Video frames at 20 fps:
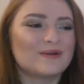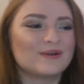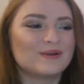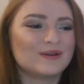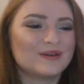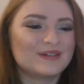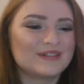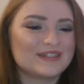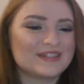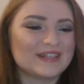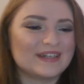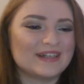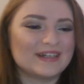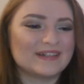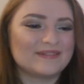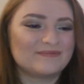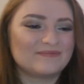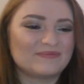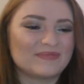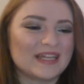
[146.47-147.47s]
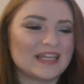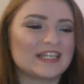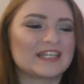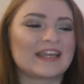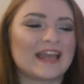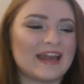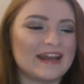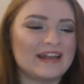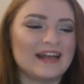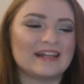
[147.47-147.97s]
Und ähm,
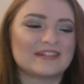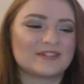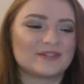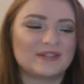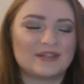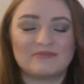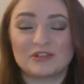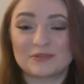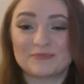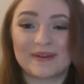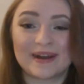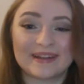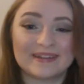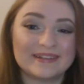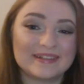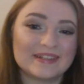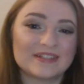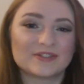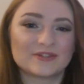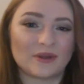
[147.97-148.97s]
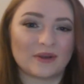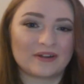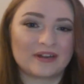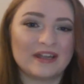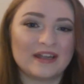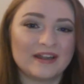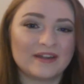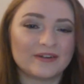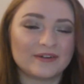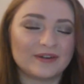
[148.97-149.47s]
ich kenne also dementsprechend die
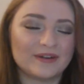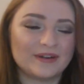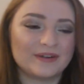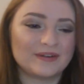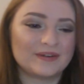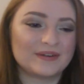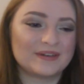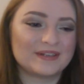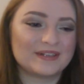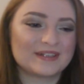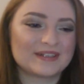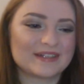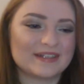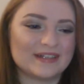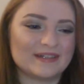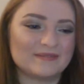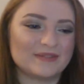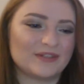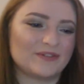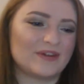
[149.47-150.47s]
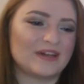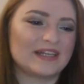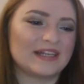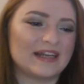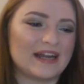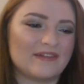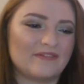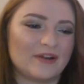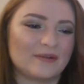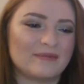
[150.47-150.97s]
Story und ähm, ich wollte
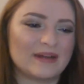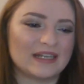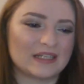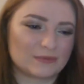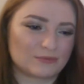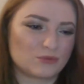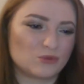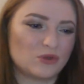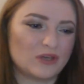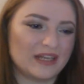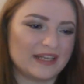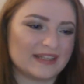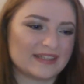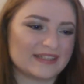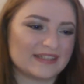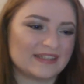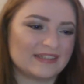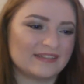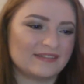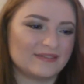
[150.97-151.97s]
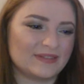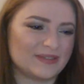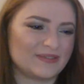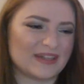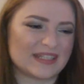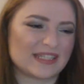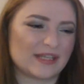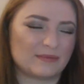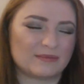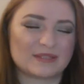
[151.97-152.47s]
halt einfach mal das Buch lesen. Ich
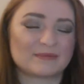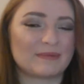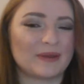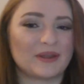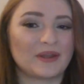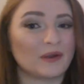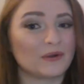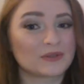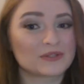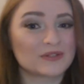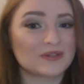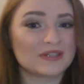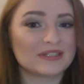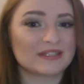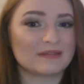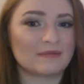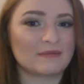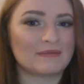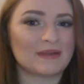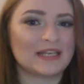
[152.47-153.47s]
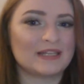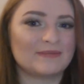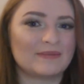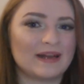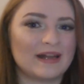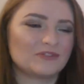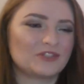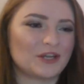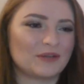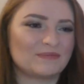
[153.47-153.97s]
weiß nicht, ob das bei euch auch so ist, aber
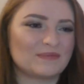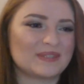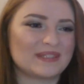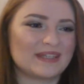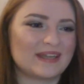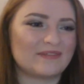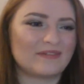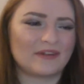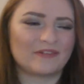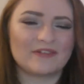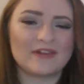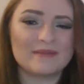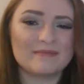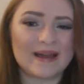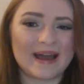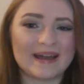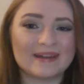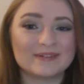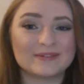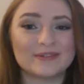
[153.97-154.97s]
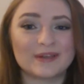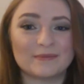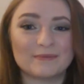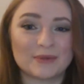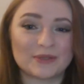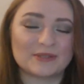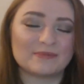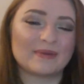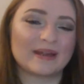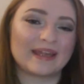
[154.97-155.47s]
manchmal schaut man sich einfach Filme an und dann
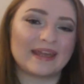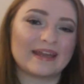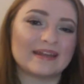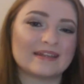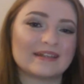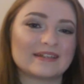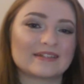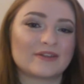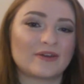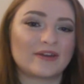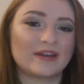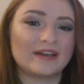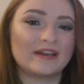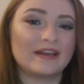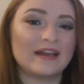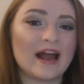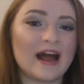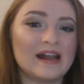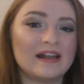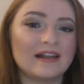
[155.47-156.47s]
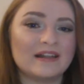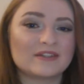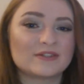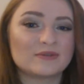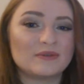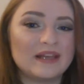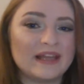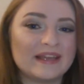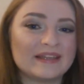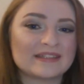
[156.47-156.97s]
möchte man gerne das Original
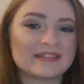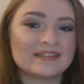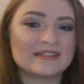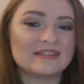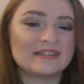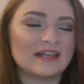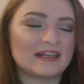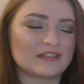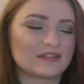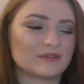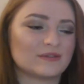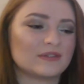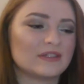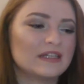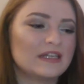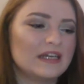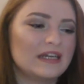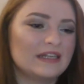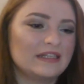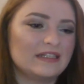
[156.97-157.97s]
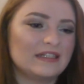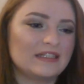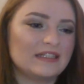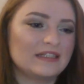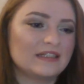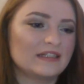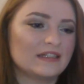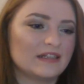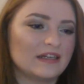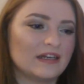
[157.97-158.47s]
dazu lesen. Also
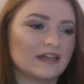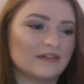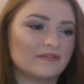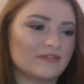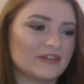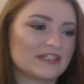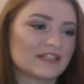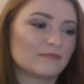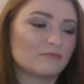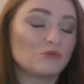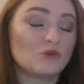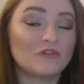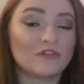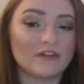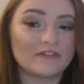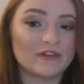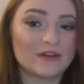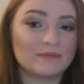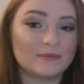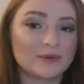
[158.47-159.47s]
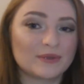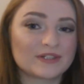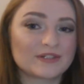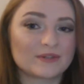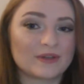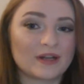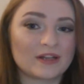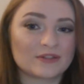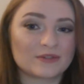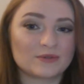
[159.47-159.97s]
die, ähm, wenn es eine Buchverfilmung ist
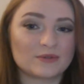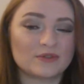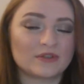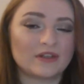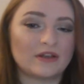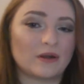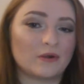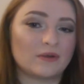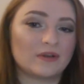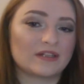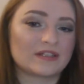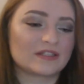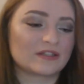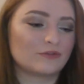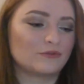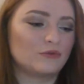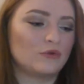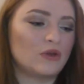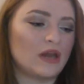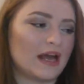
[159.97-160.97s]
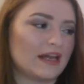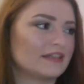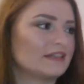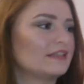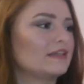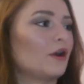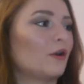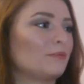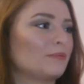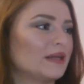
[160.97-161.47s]
oder so. Und genau das Gefühl hatte
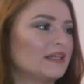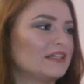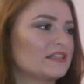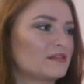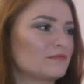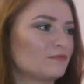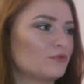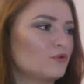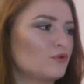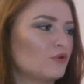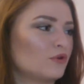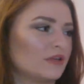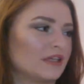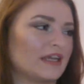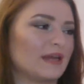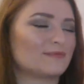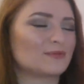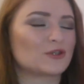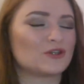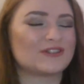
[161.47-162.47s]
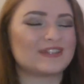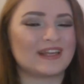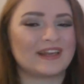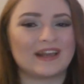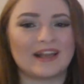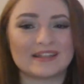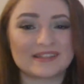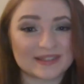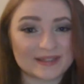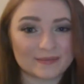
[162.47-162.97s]
ich ja auch bei diesem Buch und ich habe es schon seit
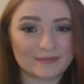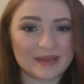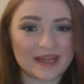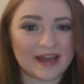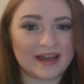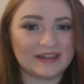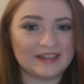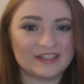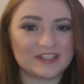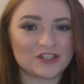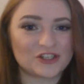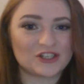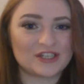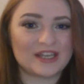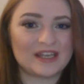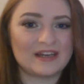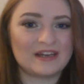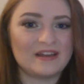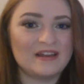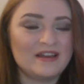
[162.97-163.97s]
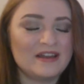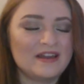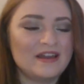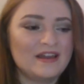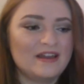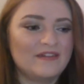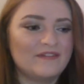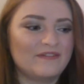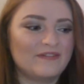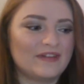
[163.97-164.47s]
letztem Jahr hier stehen.
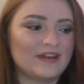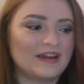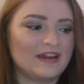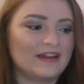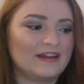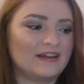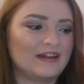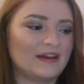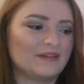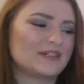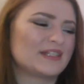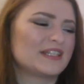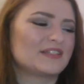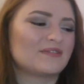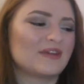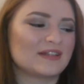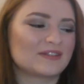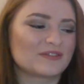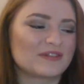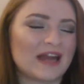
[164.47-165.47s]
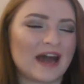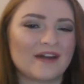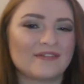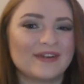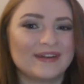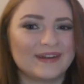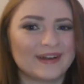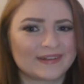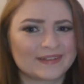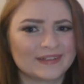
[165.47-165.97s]
Weil, aber das war so nach
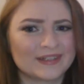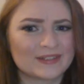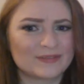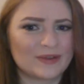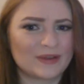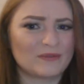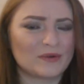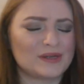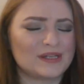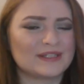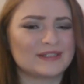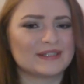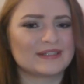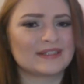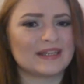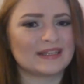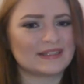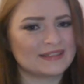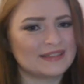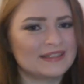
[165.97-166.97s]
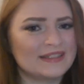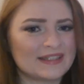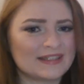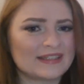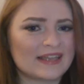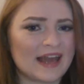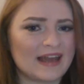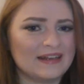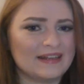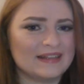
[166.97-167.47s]
Weihnachten, deswegen wollte ich das erst
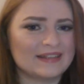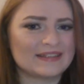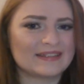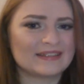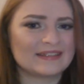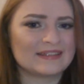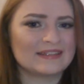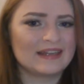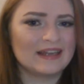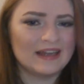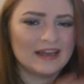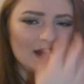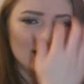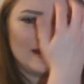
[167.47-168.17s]
dieses Jahr lesen.